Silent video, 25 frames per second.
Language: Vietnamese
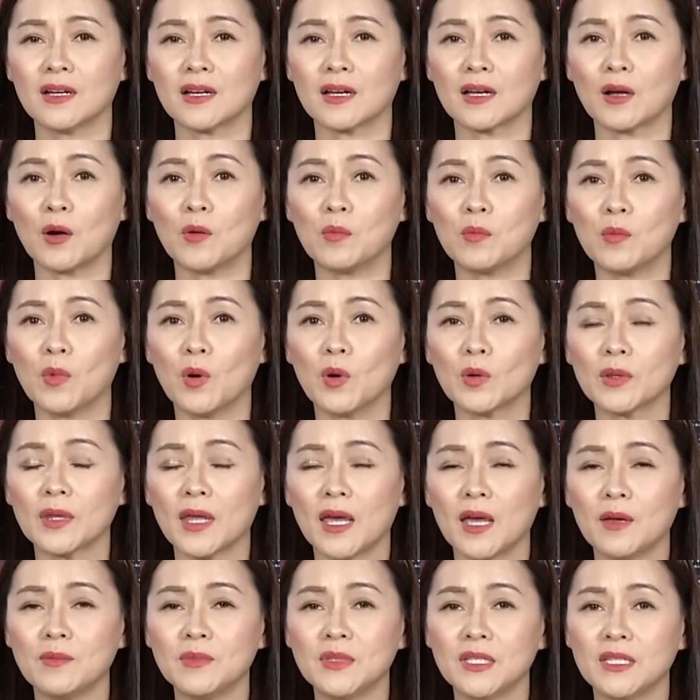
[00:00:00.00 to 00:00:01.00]
công bố
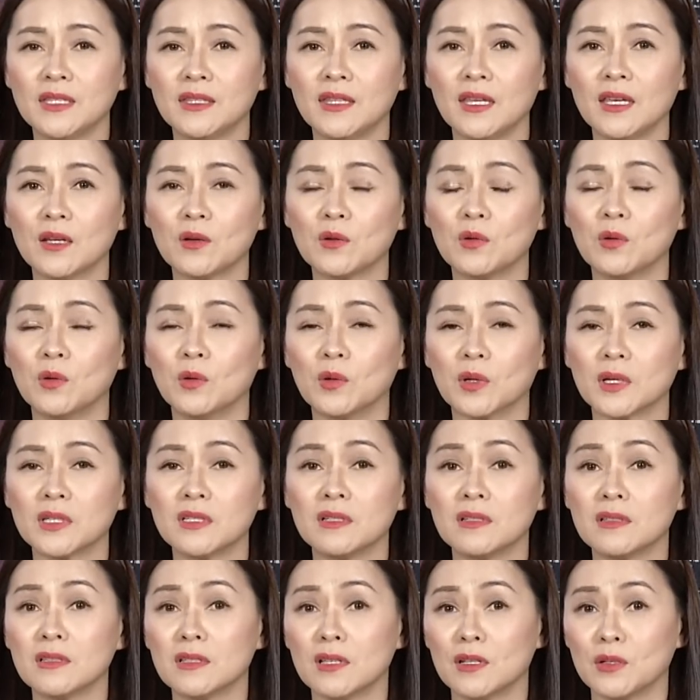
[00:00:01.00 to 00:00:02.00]
thêm chi tiết của cái
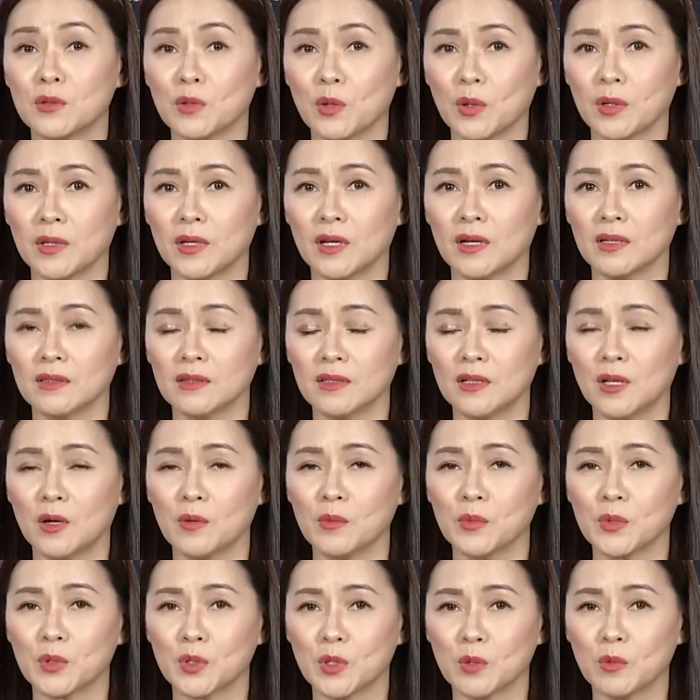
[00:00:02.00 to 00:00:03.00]
chương trình đòi nợ tự
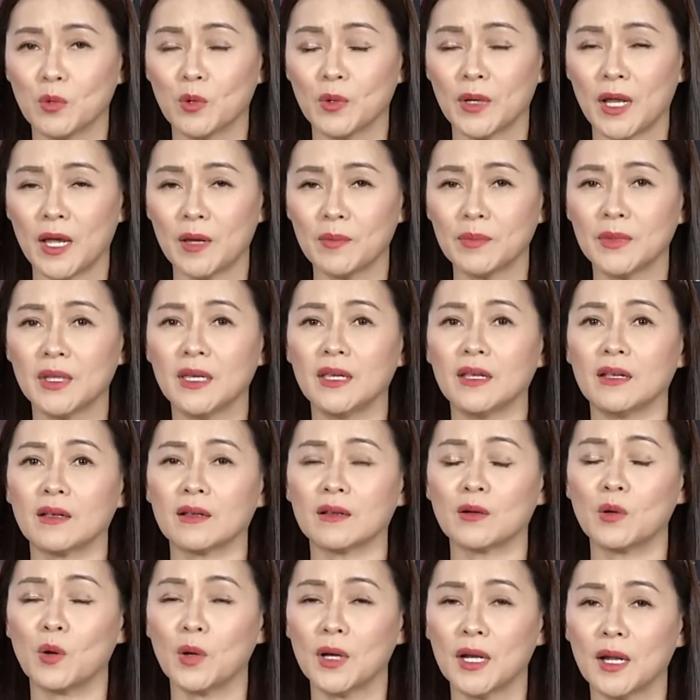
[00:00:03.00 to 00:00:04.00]
động Robodebt thì
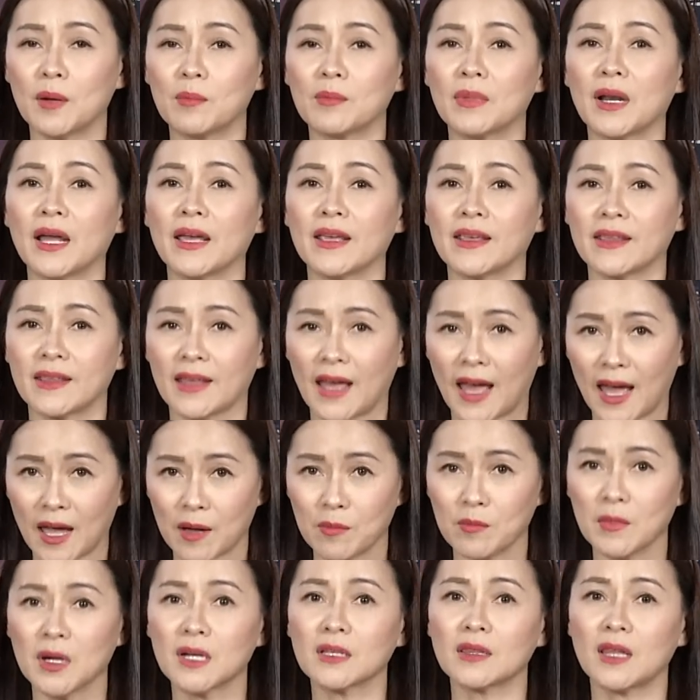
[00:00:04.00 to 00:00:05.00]
đối lập lại
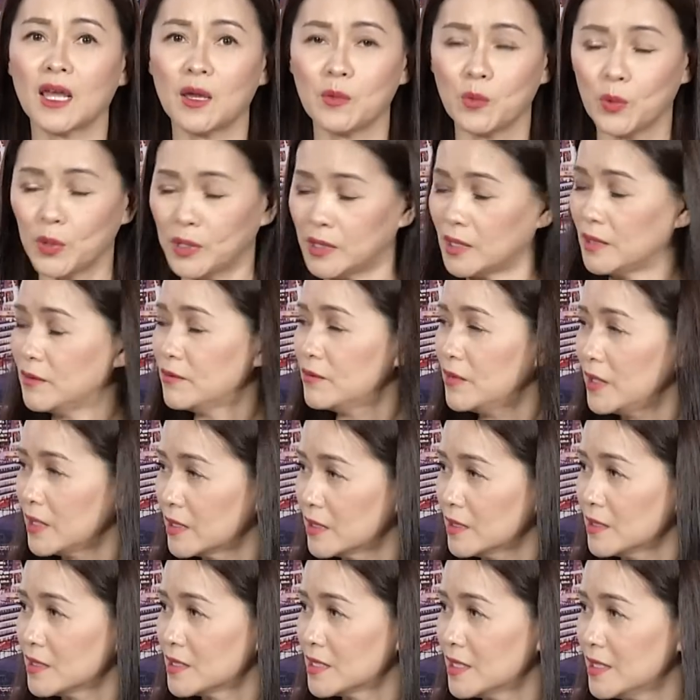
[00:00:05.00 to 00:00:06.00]
càng mất thêm uy tín với
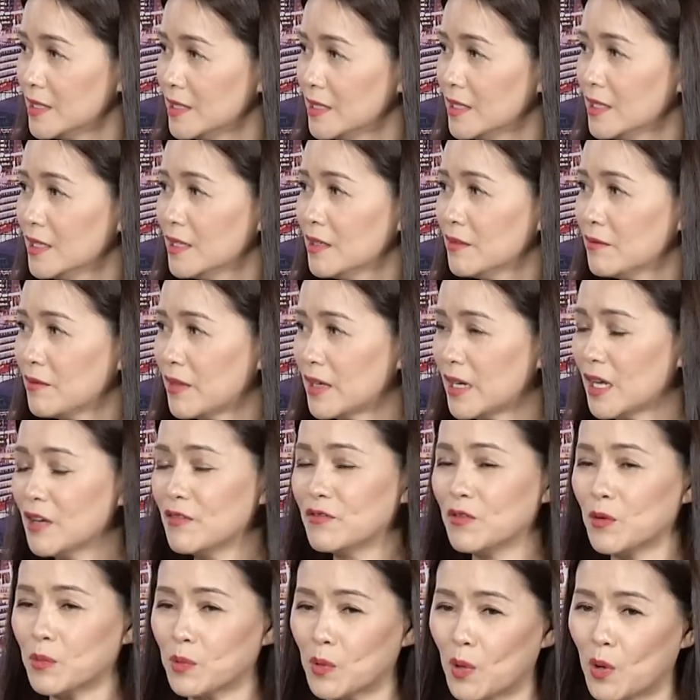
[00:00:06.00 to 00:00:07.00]
cử tri và để
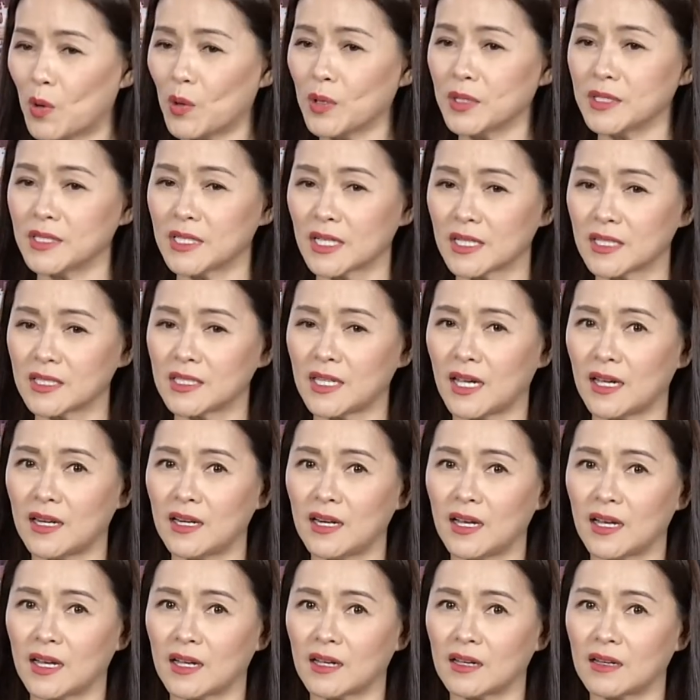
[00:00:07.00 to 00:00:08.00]
phục hồi chắc
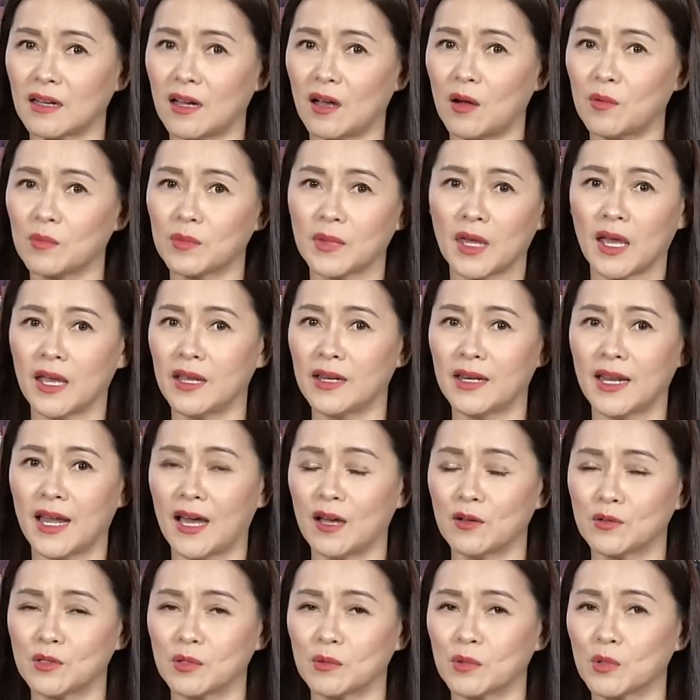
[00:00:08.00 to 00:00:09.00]
chắn là không thể
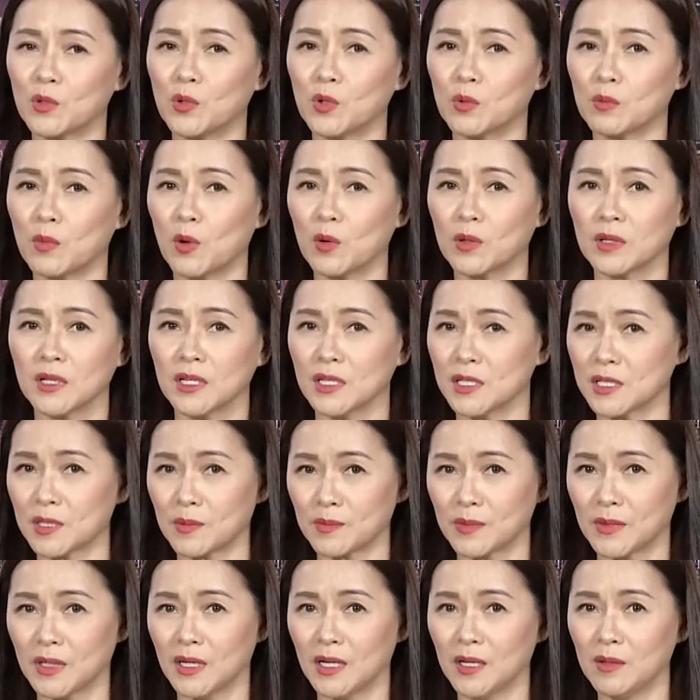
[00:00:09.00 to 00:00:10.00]
nào trong cái cuộc bầu cử sắp
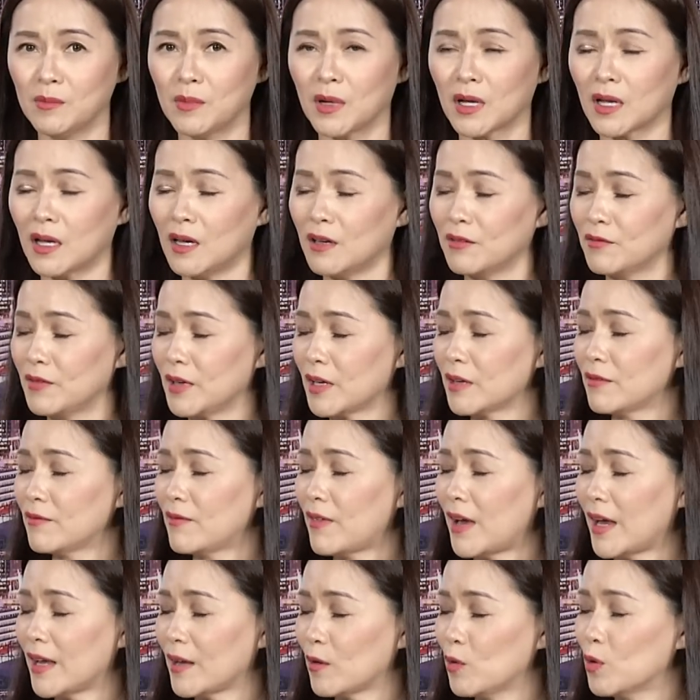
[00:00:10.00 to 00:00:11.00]
tới mà cần phải
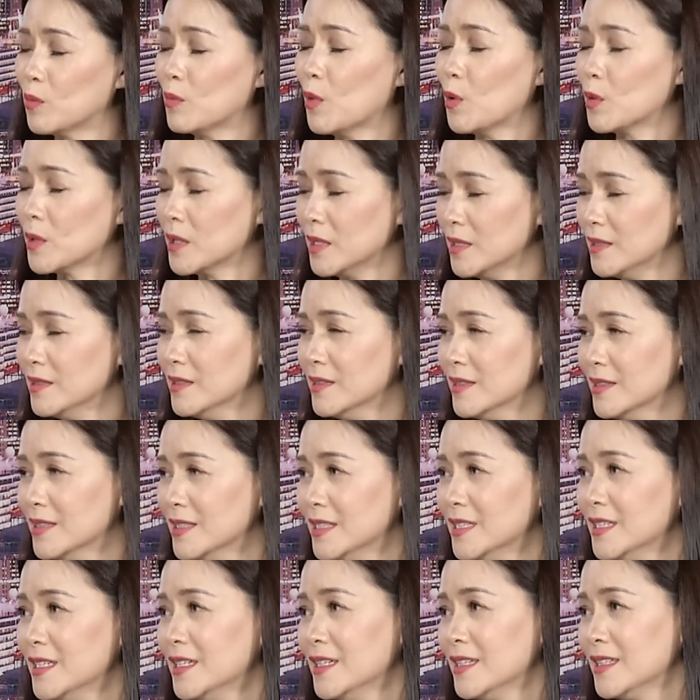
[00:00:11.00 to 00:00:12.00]
vài cuộc bầu cử nữa
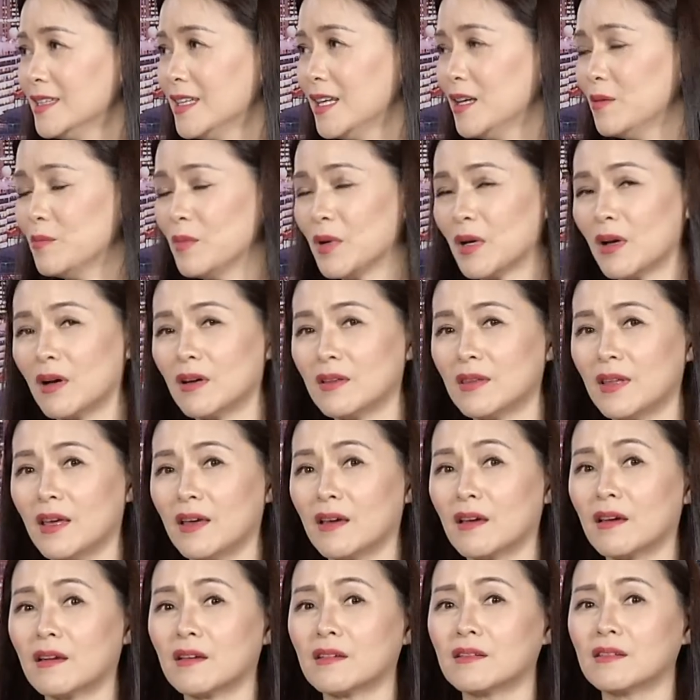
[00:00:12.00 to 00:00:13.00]
thì mới có
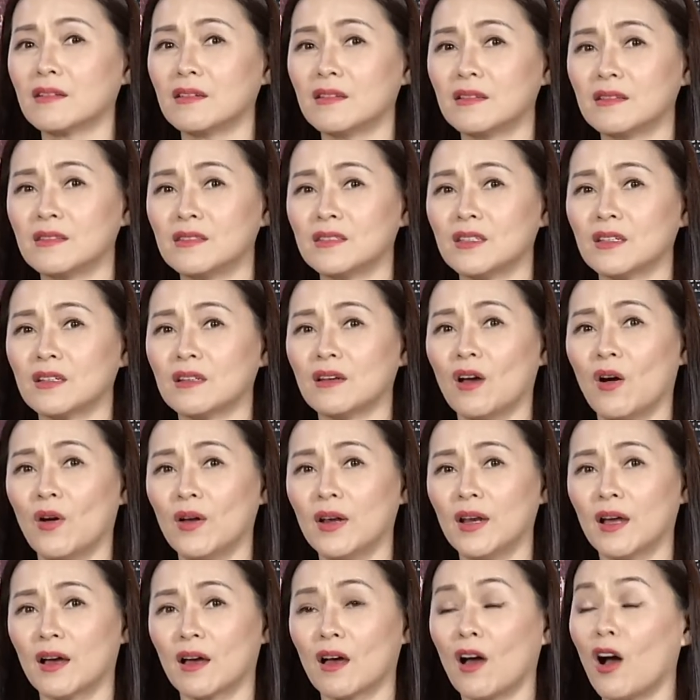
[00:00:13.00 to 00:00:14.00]
thể
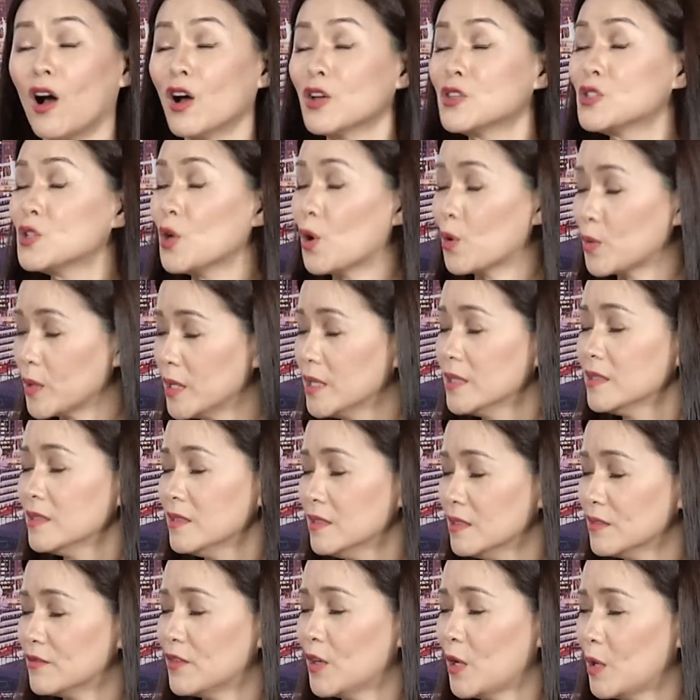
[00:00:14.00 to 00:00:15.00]
gọi là có chỗ đứng
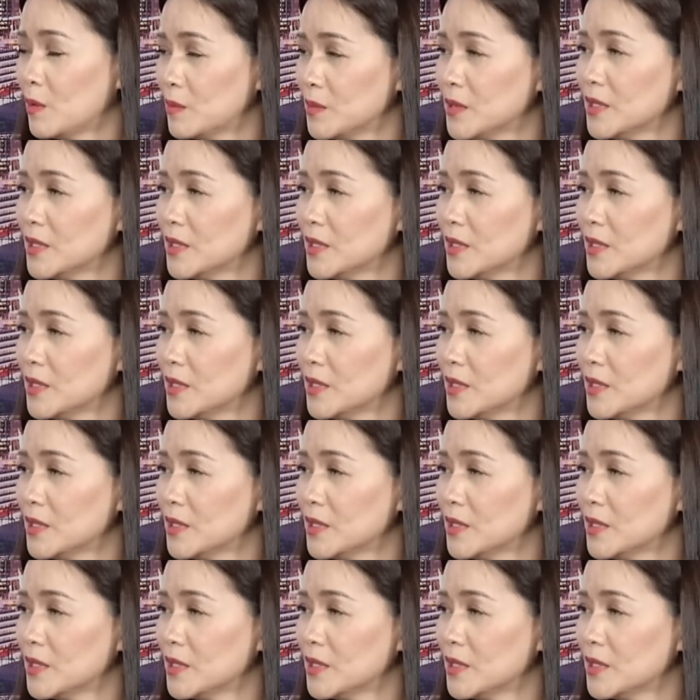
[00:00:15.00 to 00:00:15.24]
được phải không